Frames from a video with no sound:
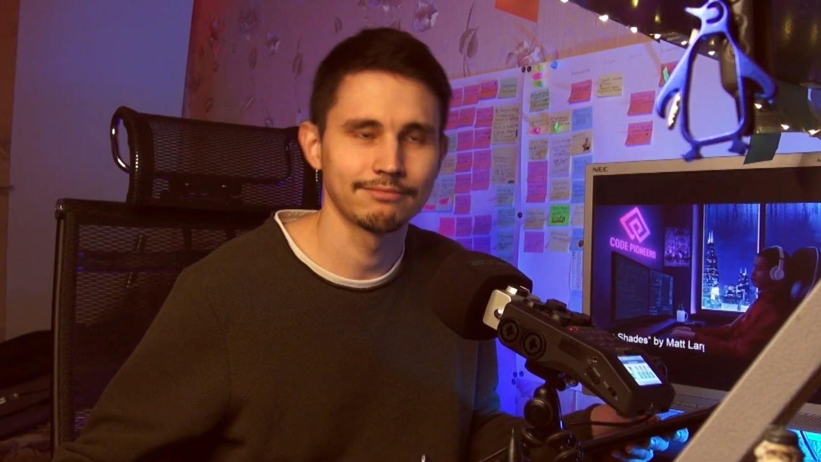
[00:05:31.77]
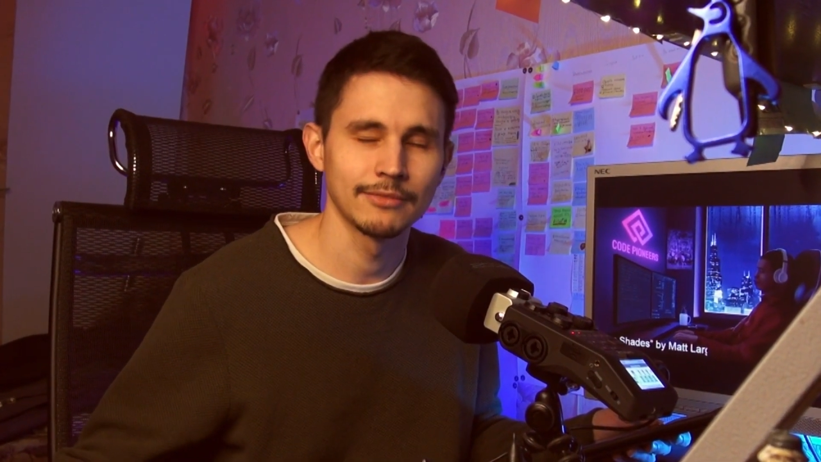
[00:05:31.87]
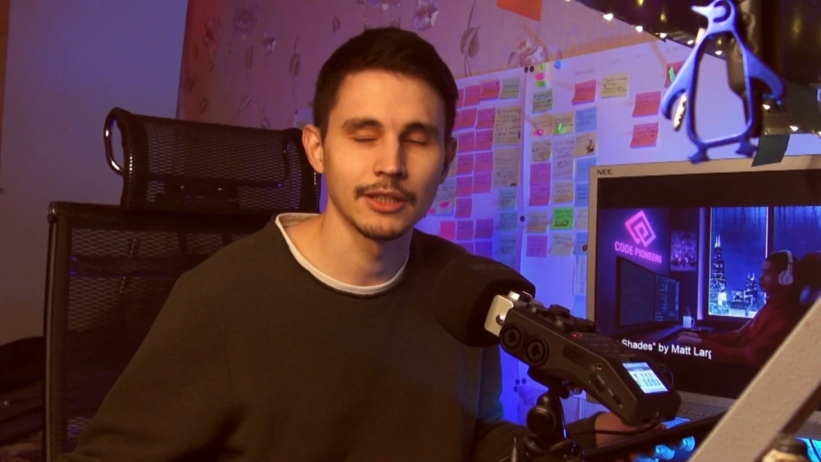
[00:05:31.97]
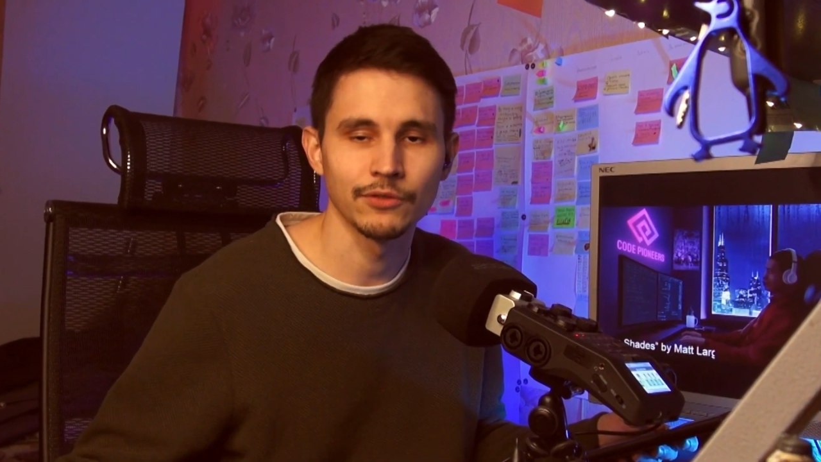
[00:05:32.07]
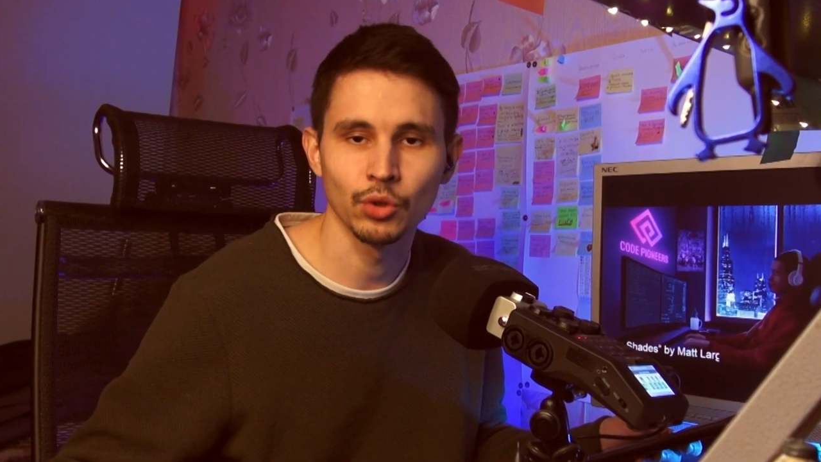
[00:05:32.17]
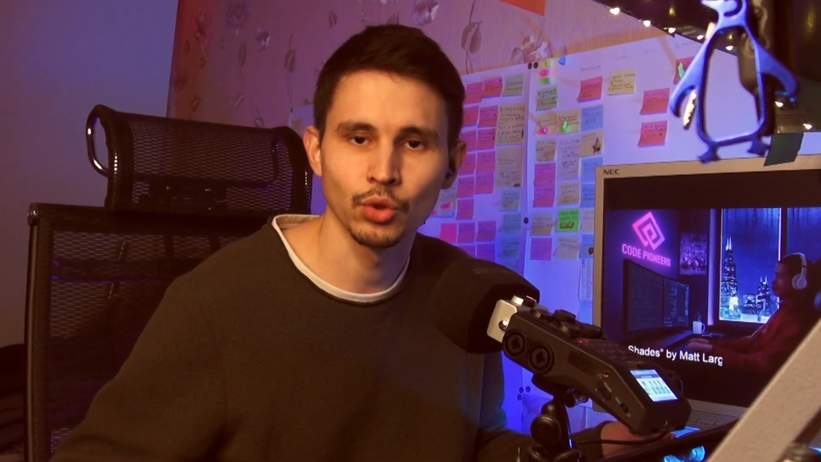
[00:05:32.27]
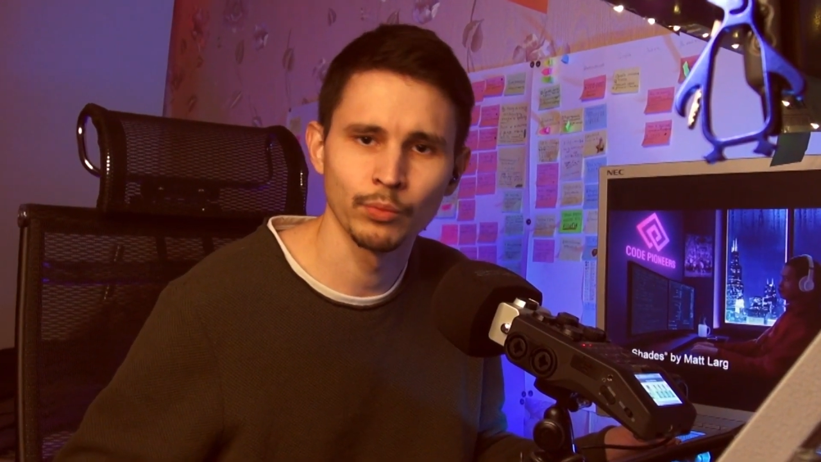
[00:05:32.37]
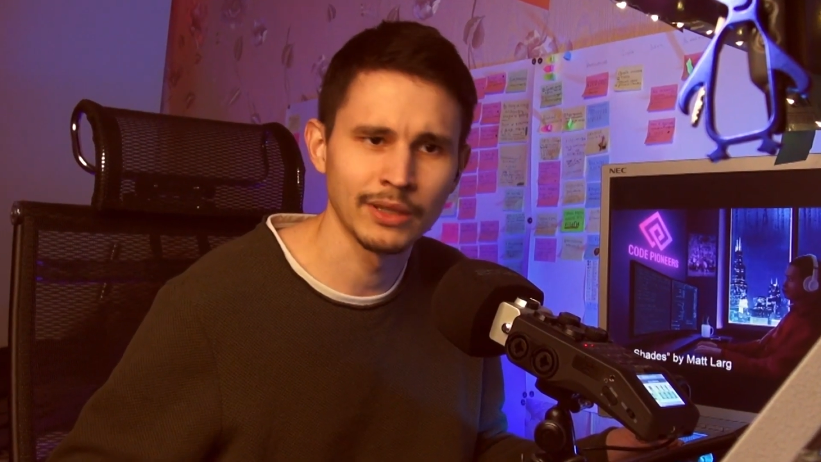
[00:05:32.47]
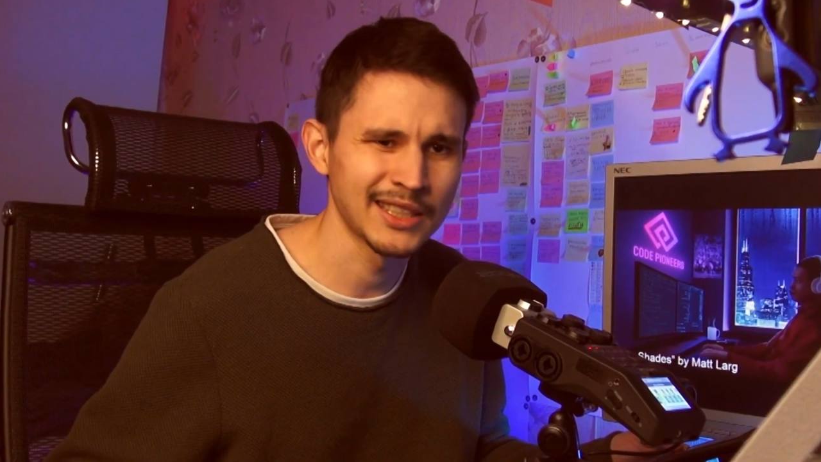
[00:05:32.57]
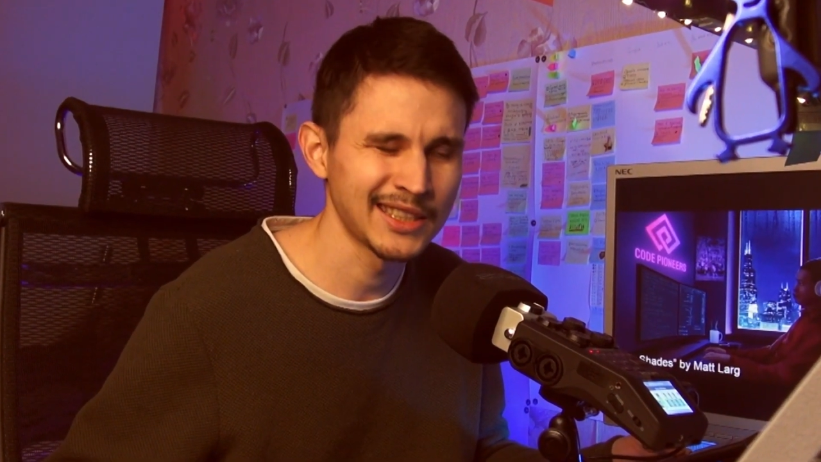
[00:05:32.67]
это все
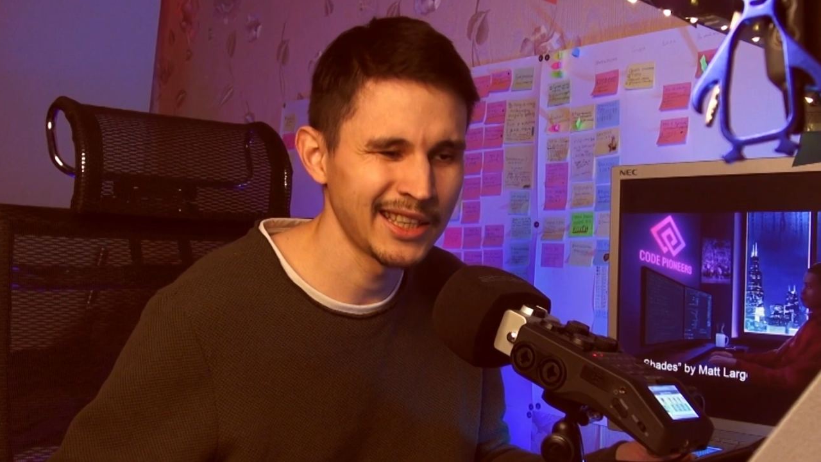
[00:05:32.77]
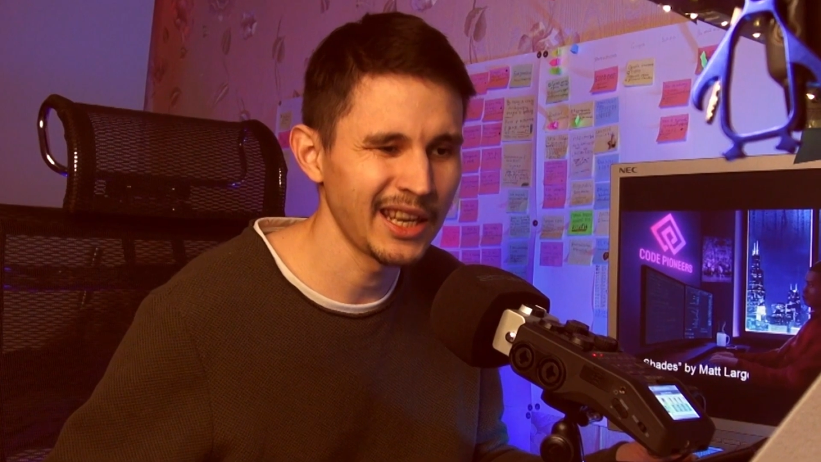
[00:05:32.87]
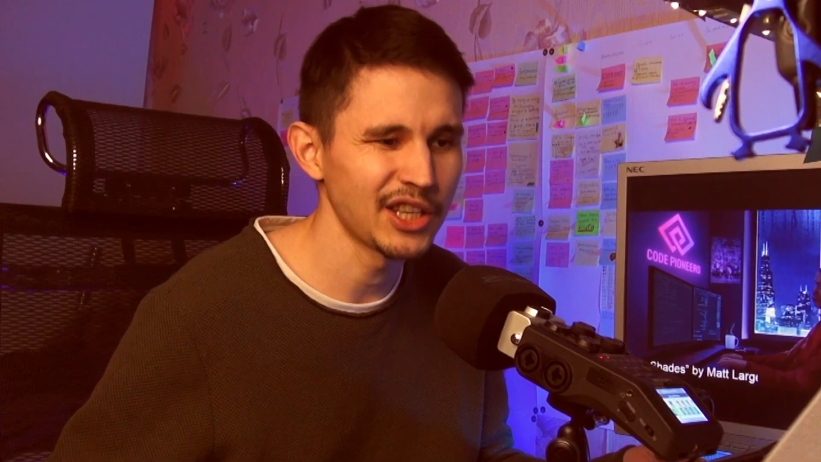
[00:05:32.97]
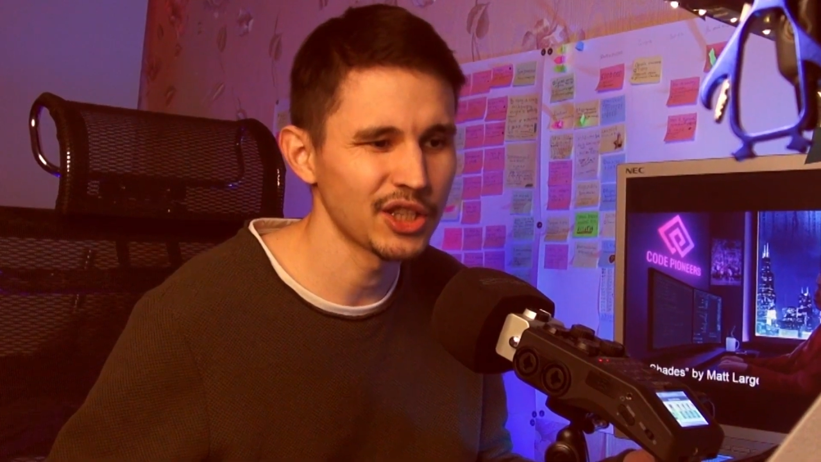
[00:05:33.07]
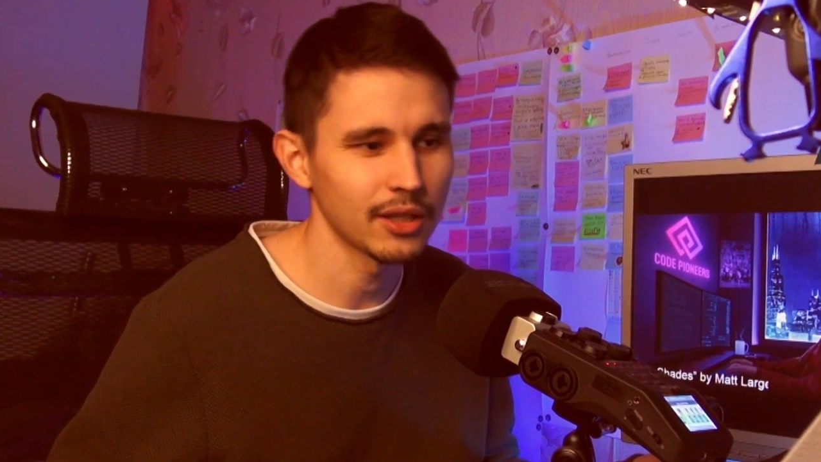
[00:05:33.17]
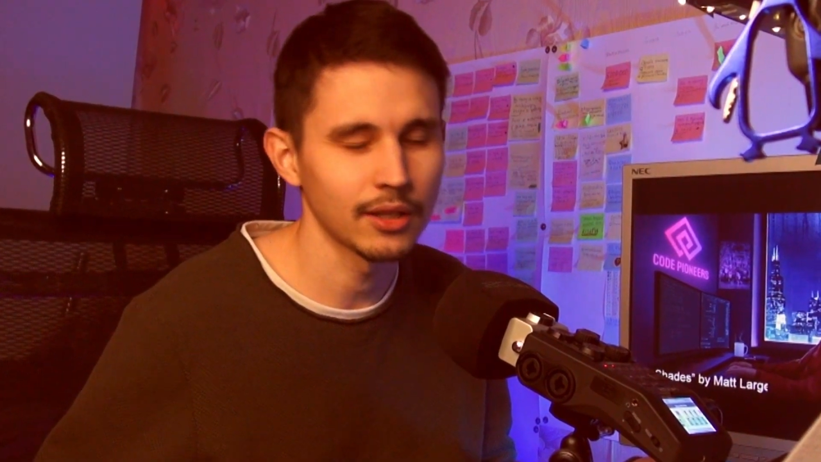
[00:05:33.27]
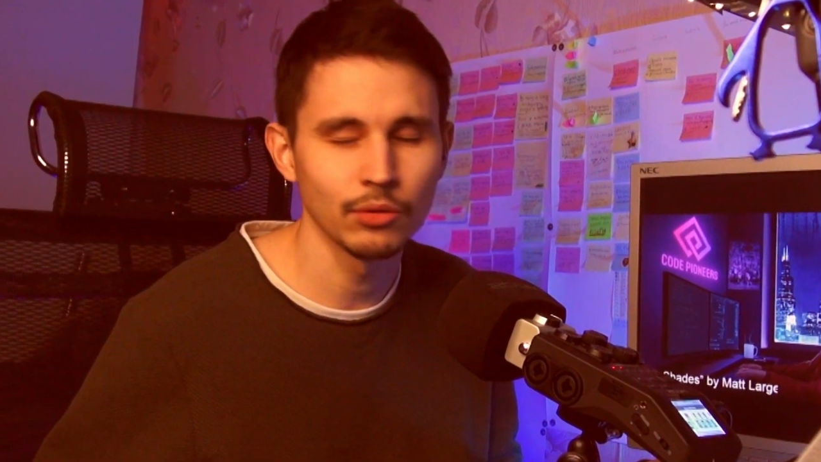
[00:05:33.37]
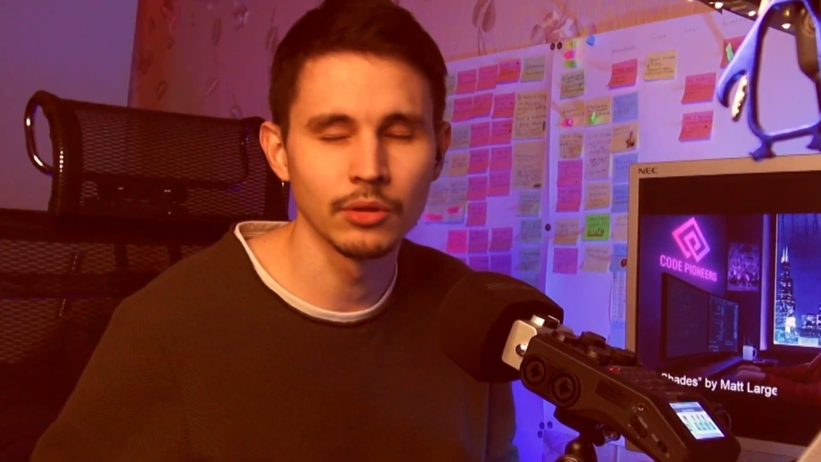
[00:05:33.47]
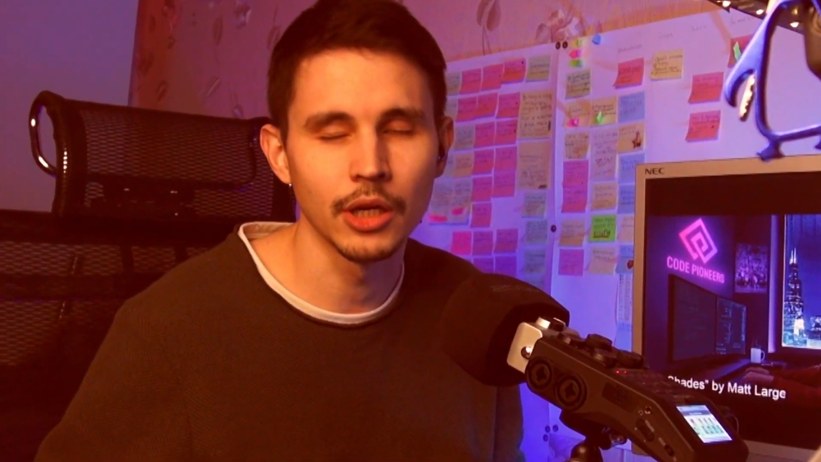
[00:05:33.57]
супер засекречено, ну и,